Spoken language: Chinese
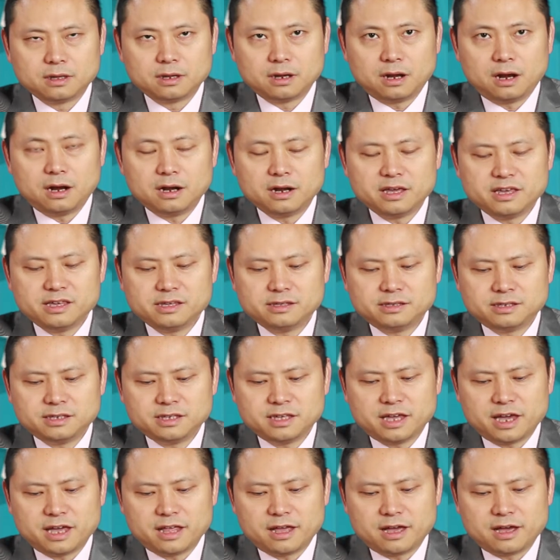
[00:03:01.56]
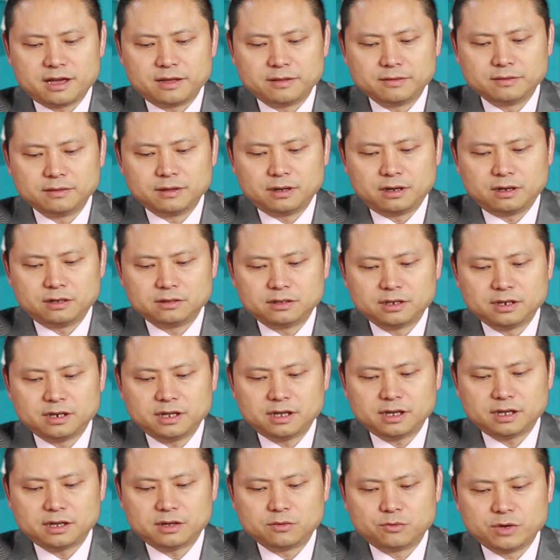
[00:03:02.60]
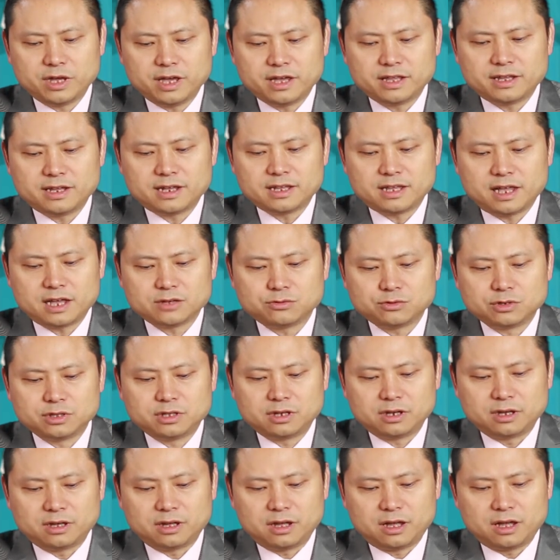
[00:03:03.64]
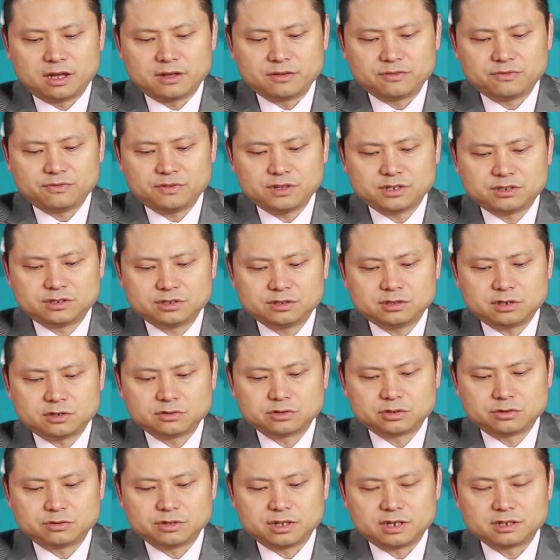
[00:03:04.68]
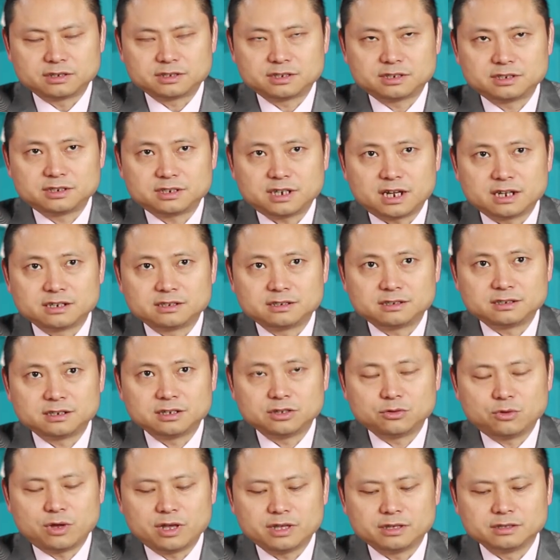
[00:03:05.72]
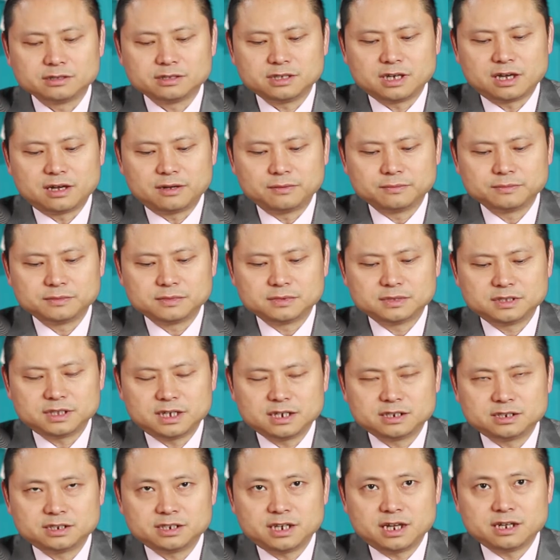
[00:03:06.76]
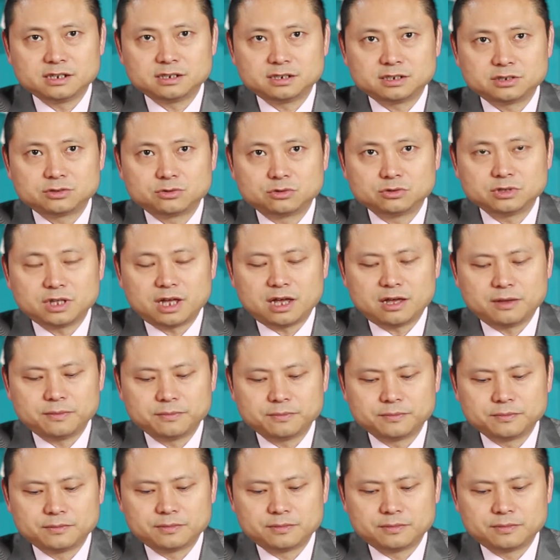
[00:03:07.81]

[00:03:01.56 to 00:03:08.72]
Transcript: 二零一七年啊，奥地利维也纳大学的啊费茨教授呢展示了一段影像，在实验室中呢，